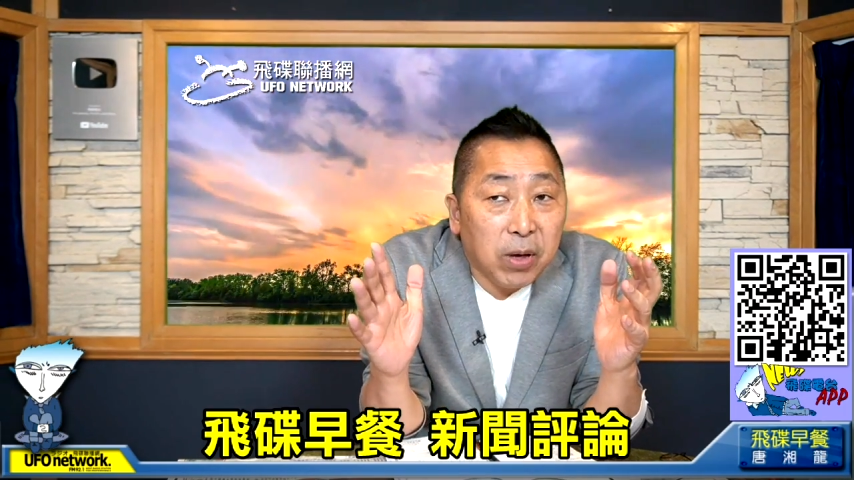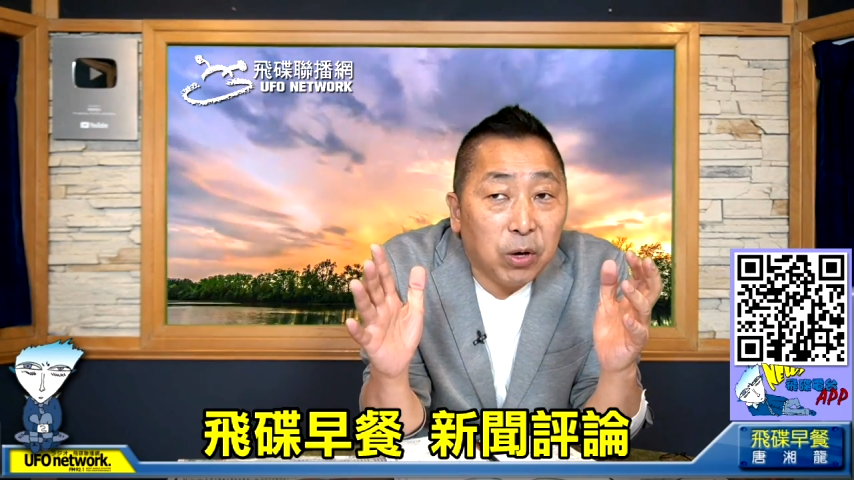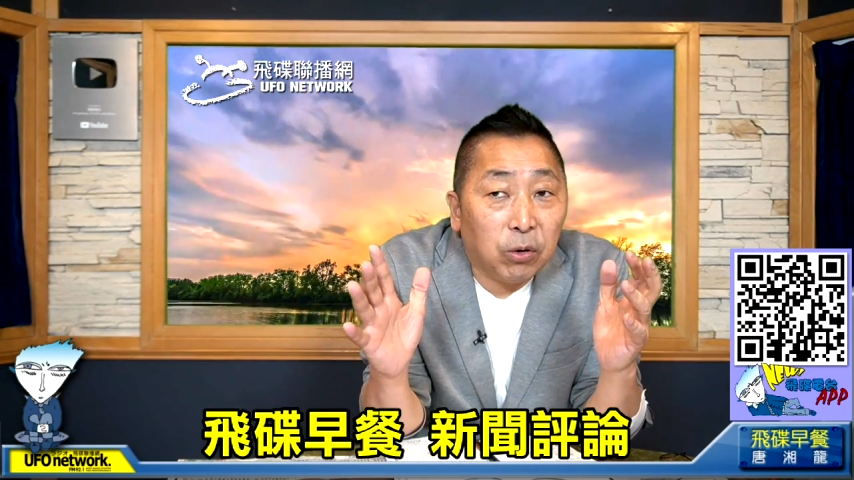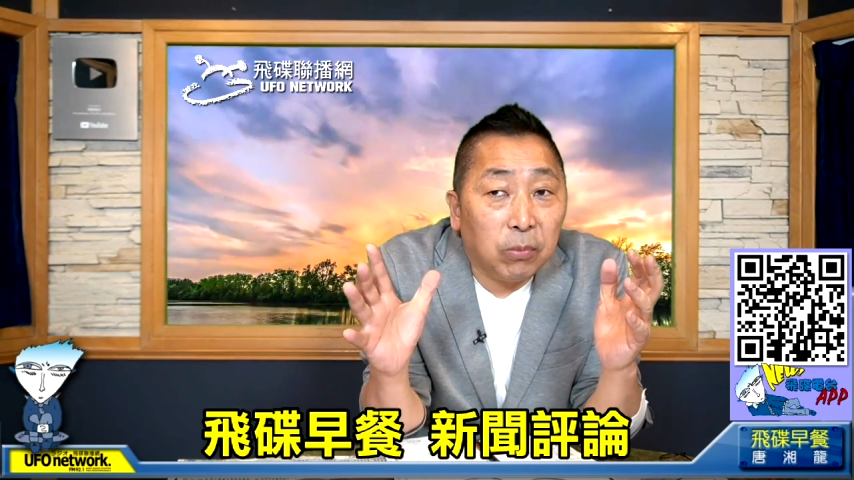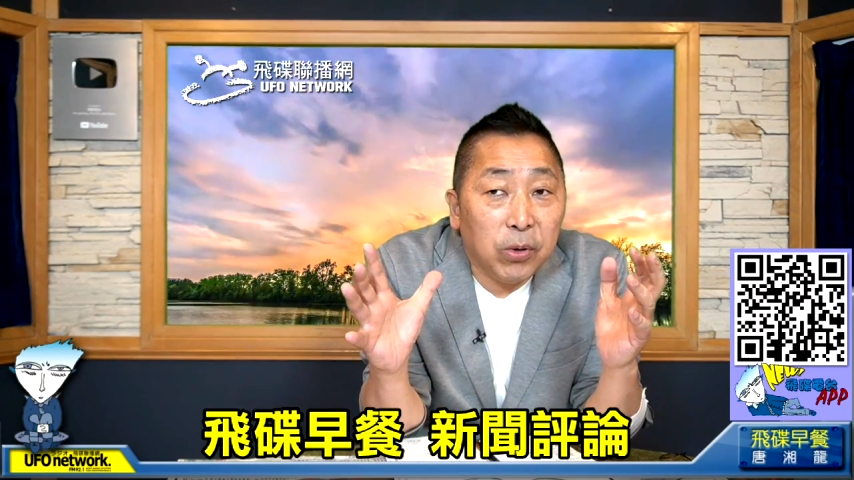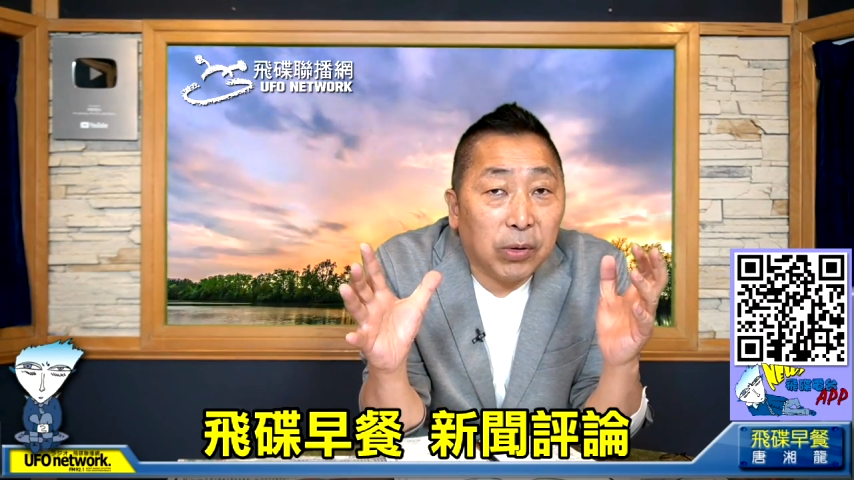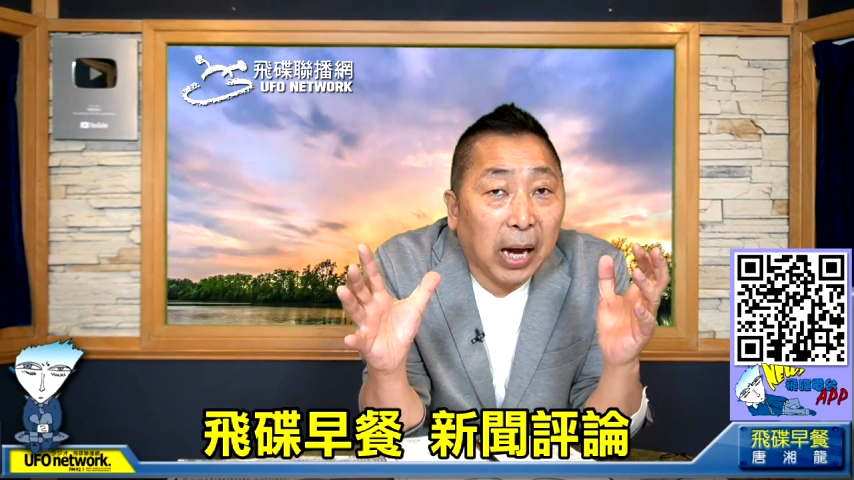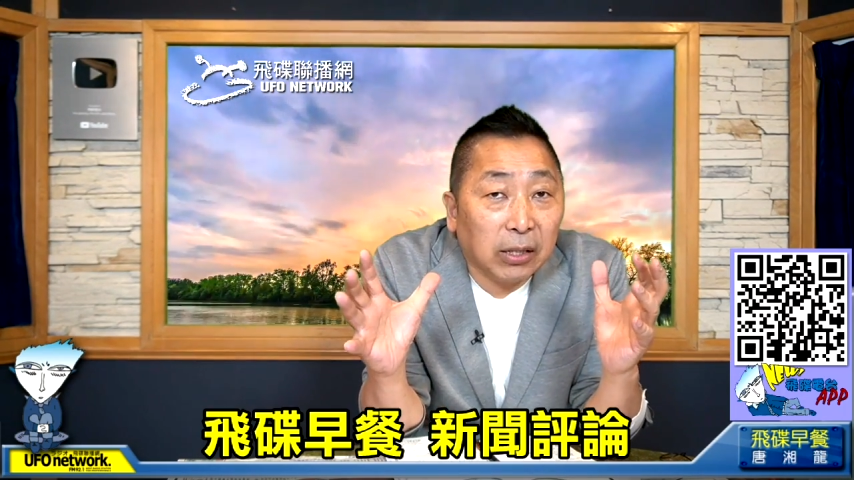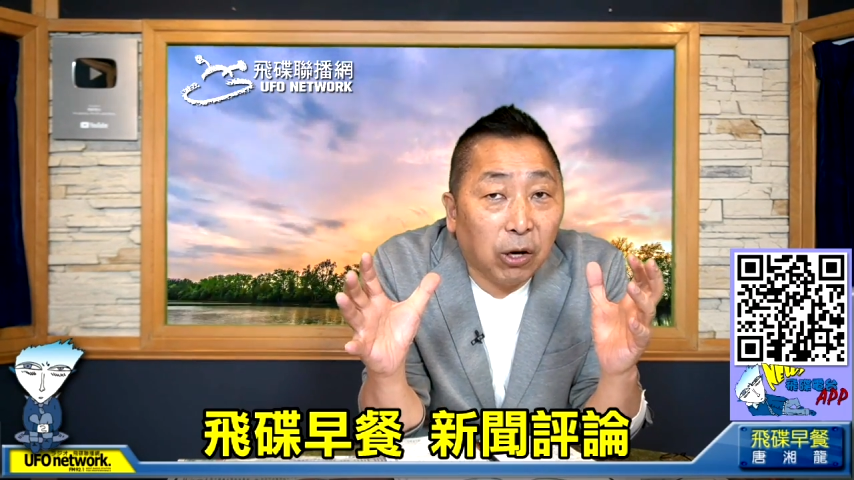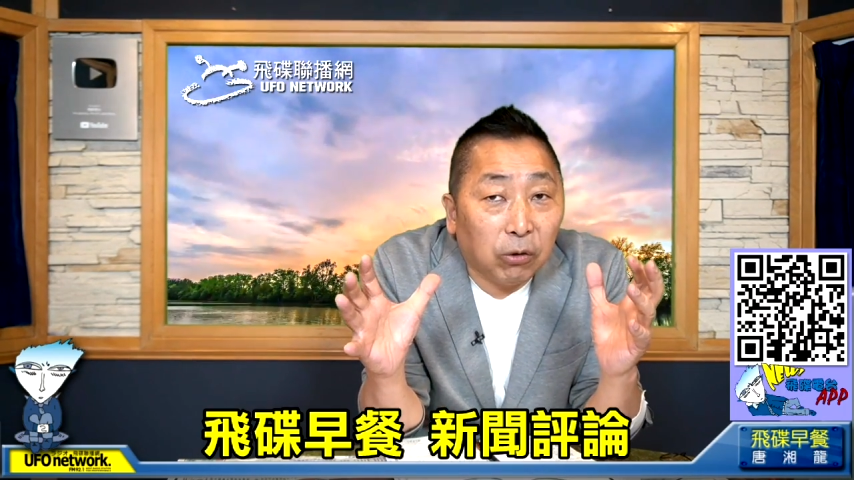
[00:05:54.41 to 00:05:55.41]
没有没有
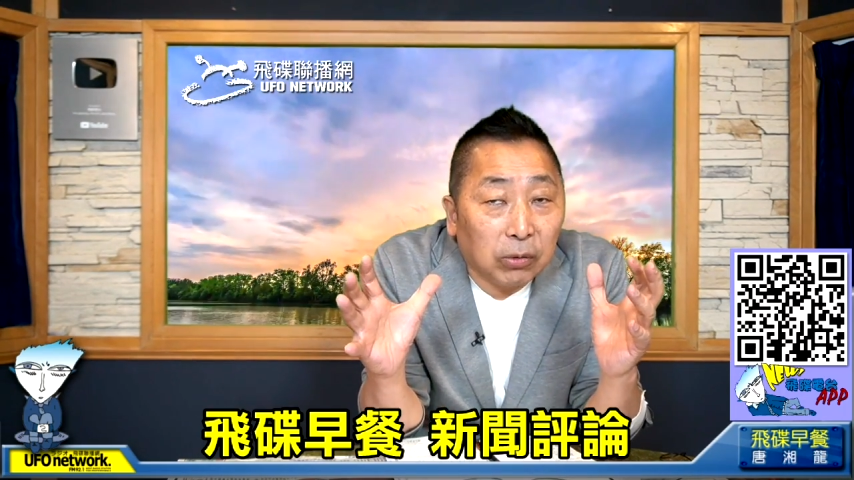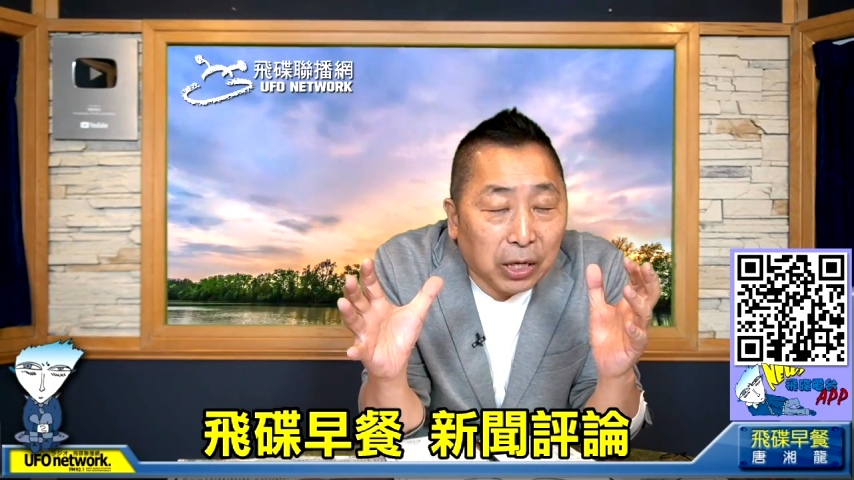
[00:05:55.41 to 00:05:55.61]
看到